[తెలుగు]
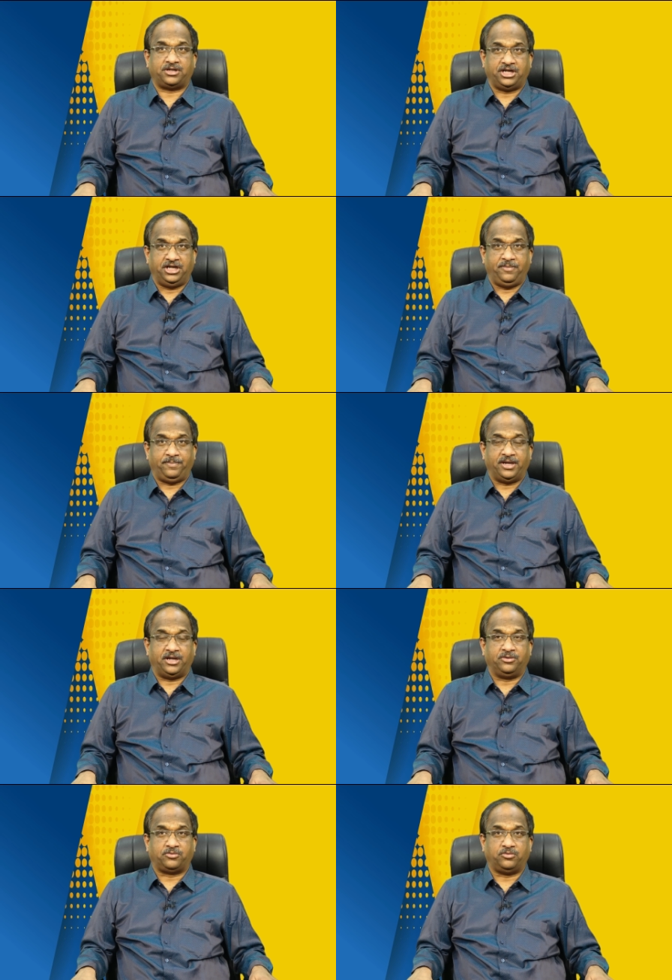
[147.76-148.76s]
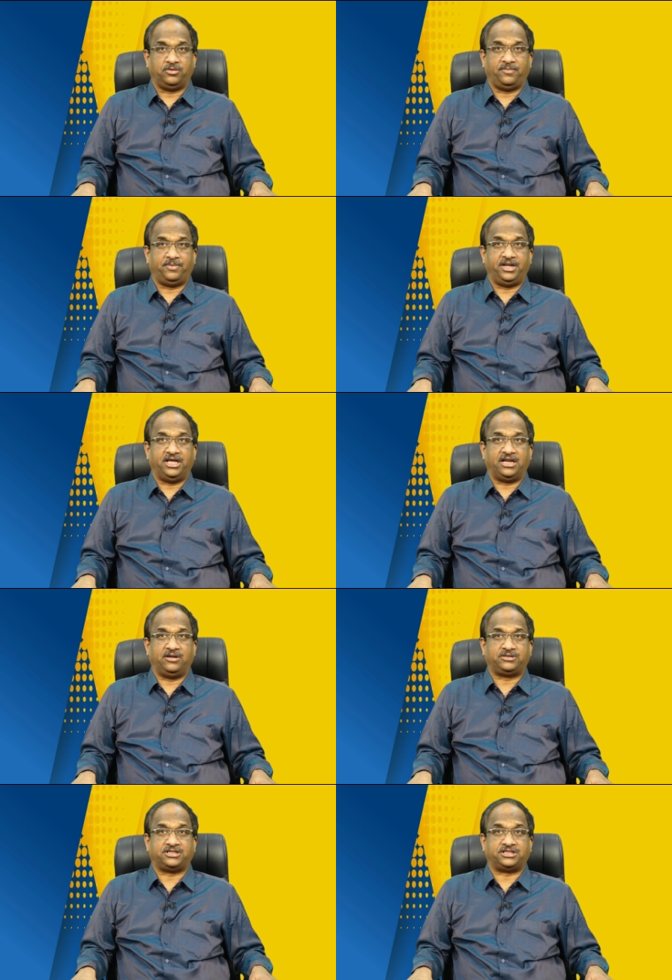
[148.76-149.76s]
టీడీపీ అనుకూల
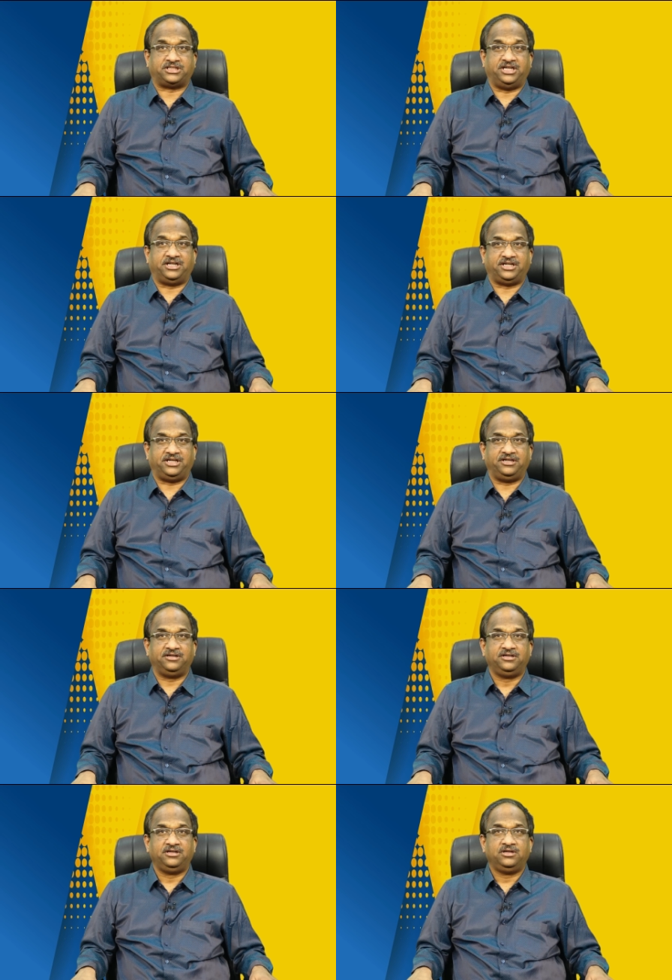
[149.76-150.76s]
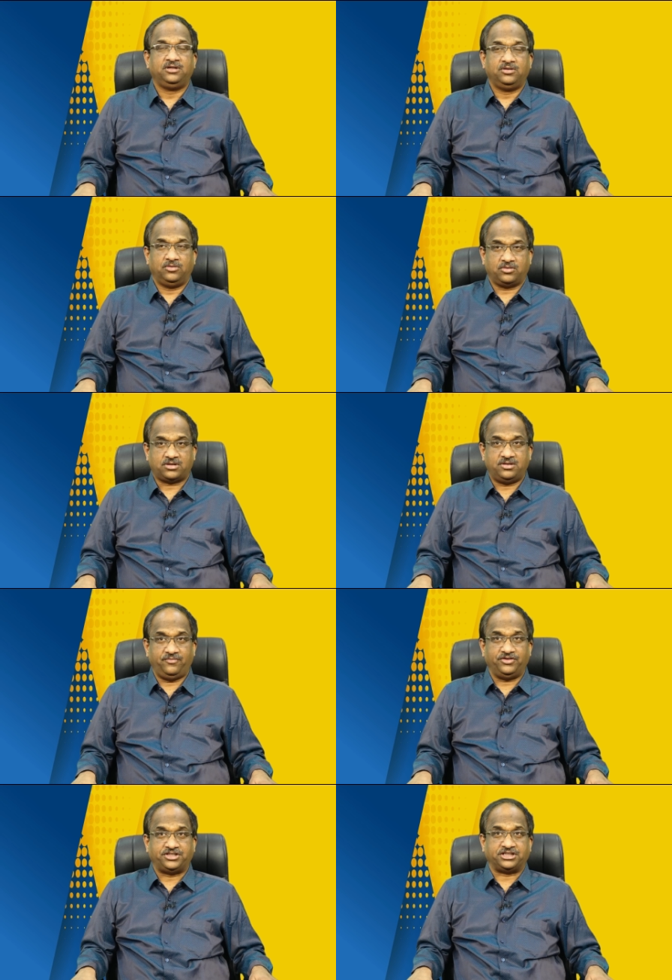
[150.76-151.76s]
మీడియాలలో చర్చ ఏంటి
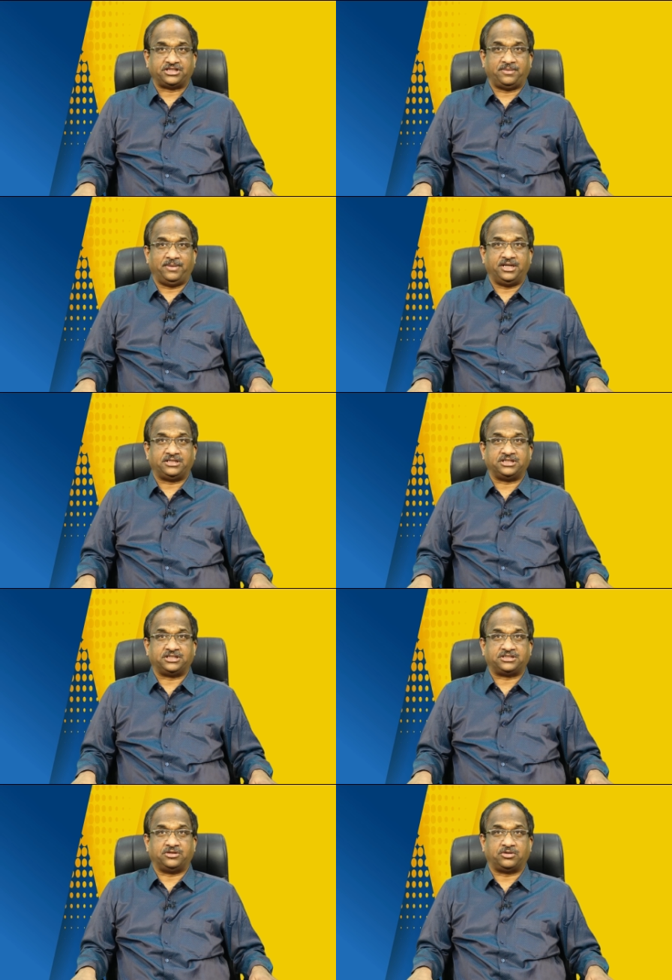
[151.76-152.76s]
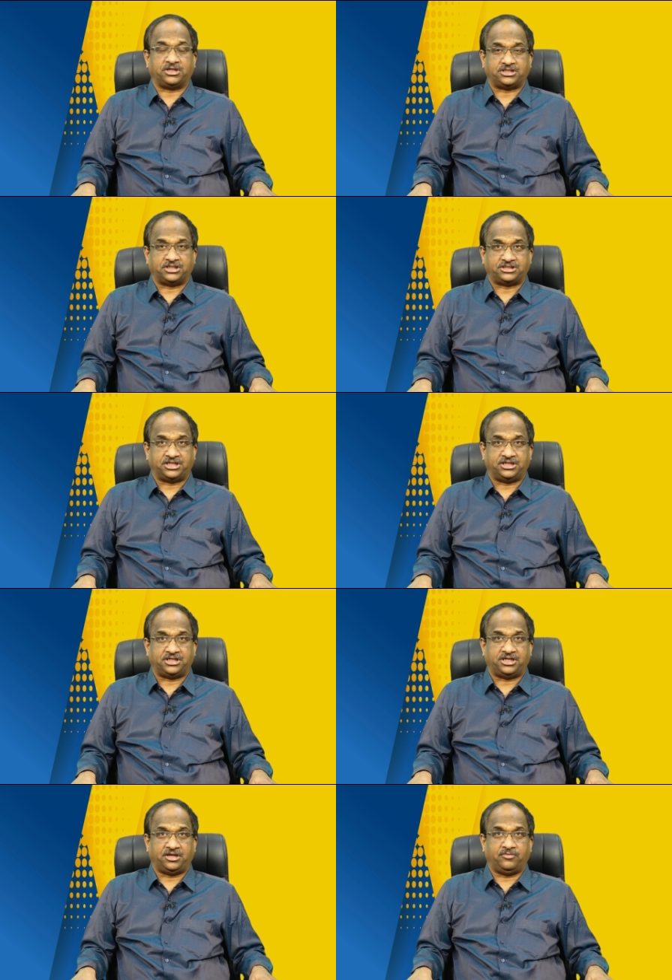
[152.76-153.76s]
విచిత్రమైన చర్చ ఒక చర్చ
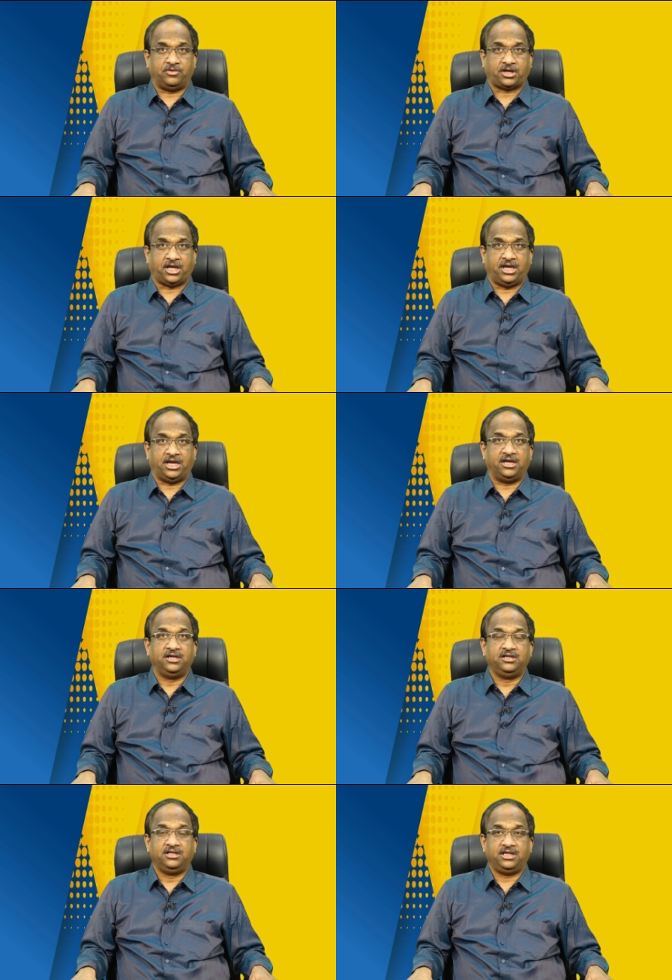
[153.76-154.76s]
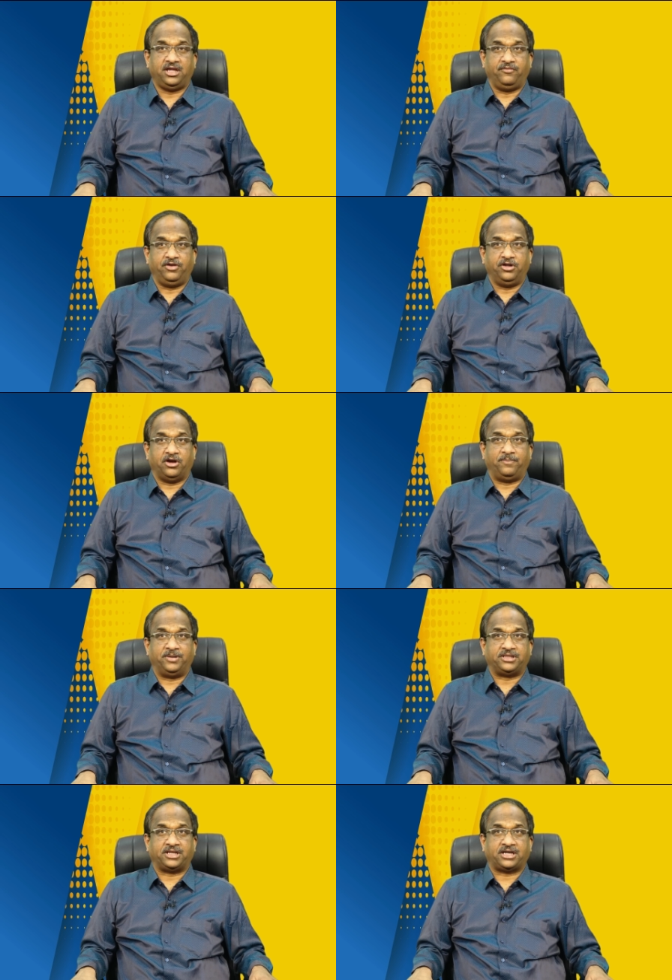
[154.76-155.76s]
ఏంటంటే ఓకే ఈ వీడియో
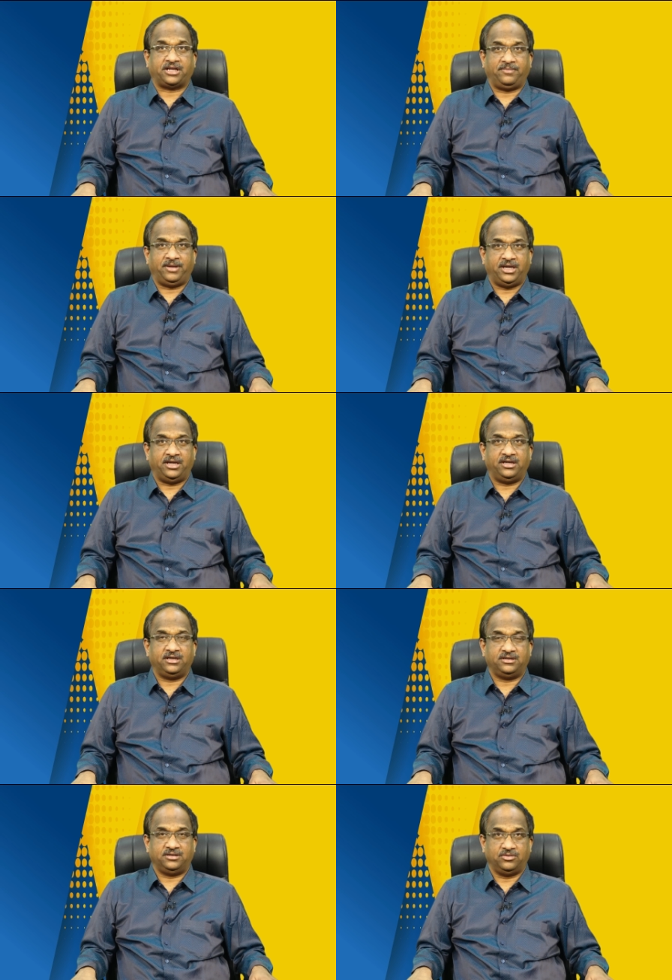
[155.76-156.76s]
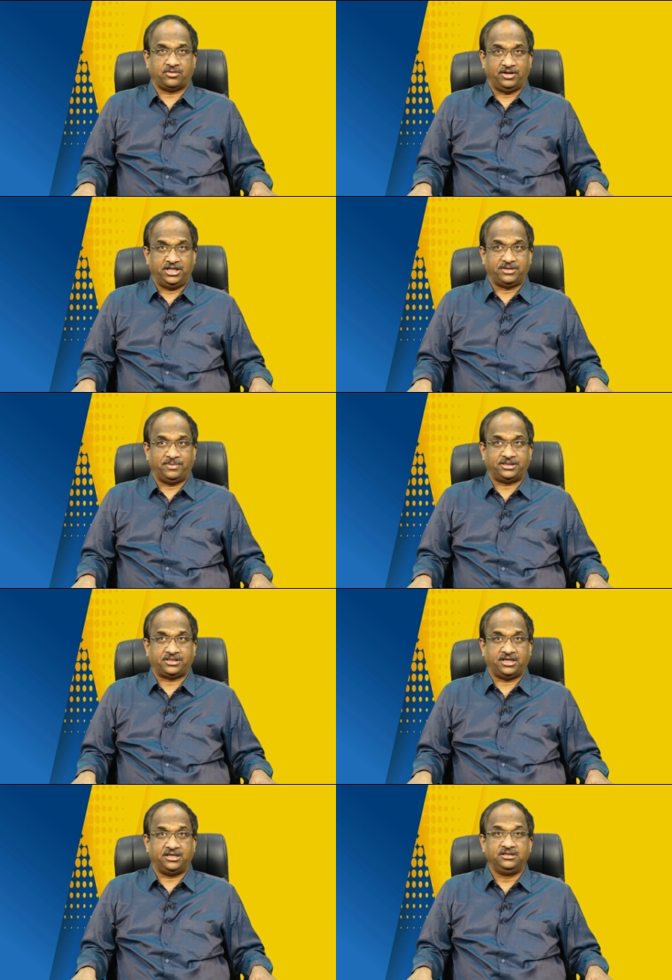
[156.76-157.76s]
అభ్యంతరకరమే ఒక
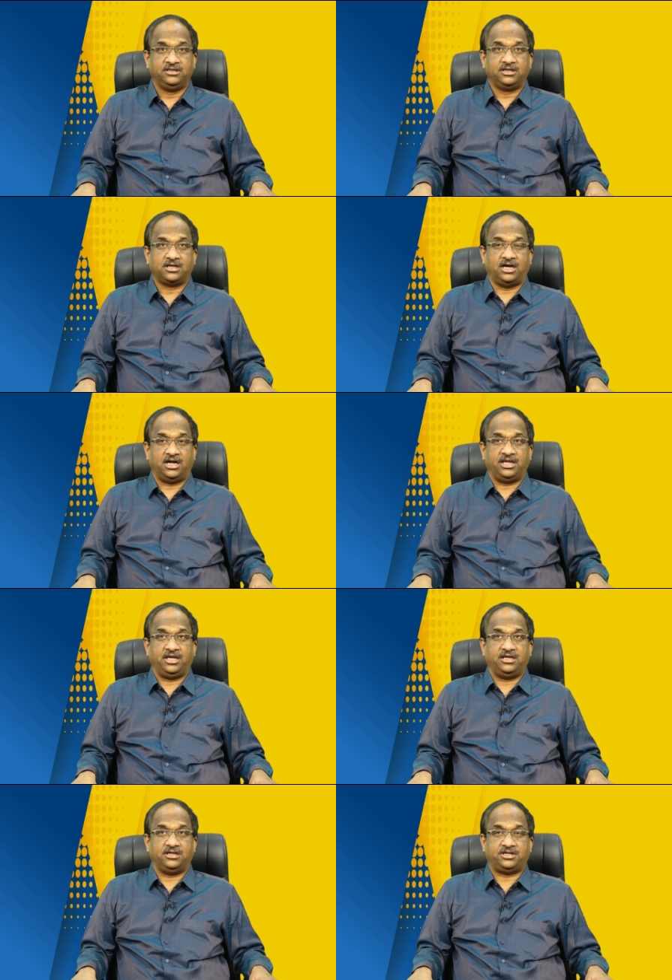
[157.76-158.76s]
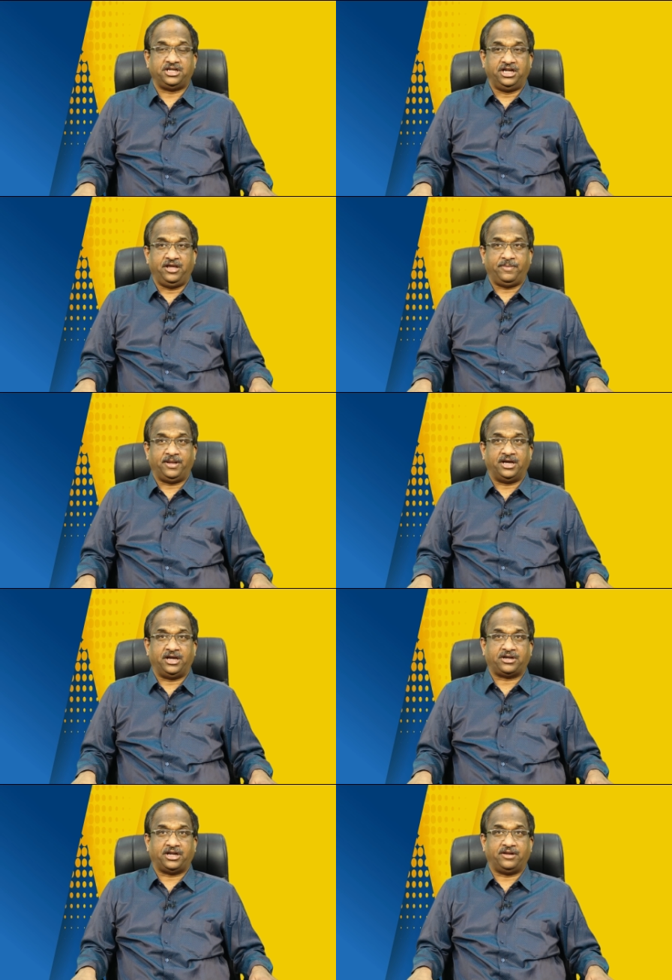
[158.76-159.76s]
నిజమైతే కానీ టీడీపీ
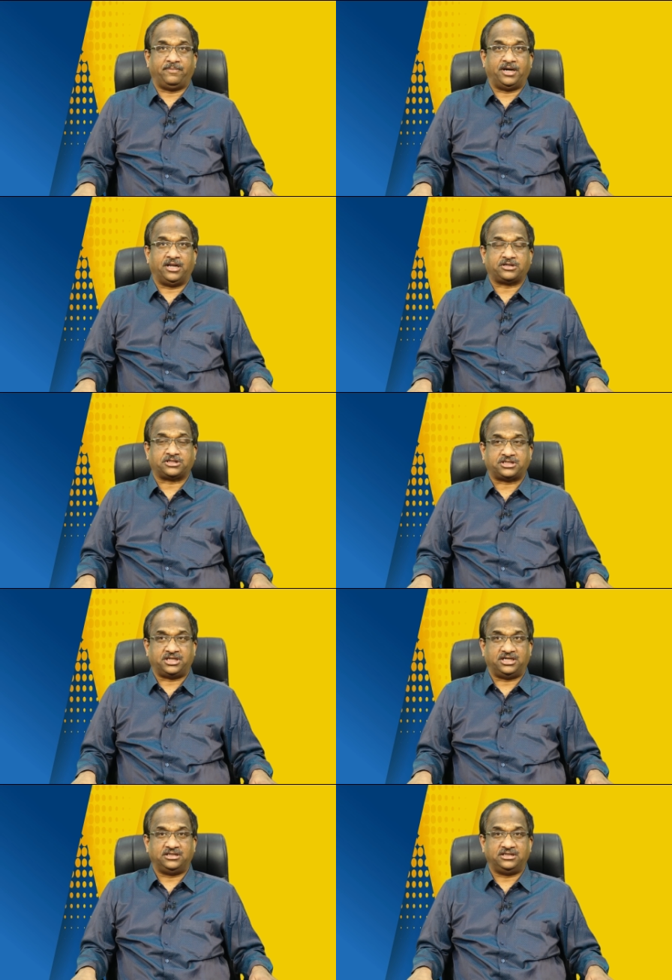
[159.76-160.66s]
నాయకుడైన బాలకృష్ణ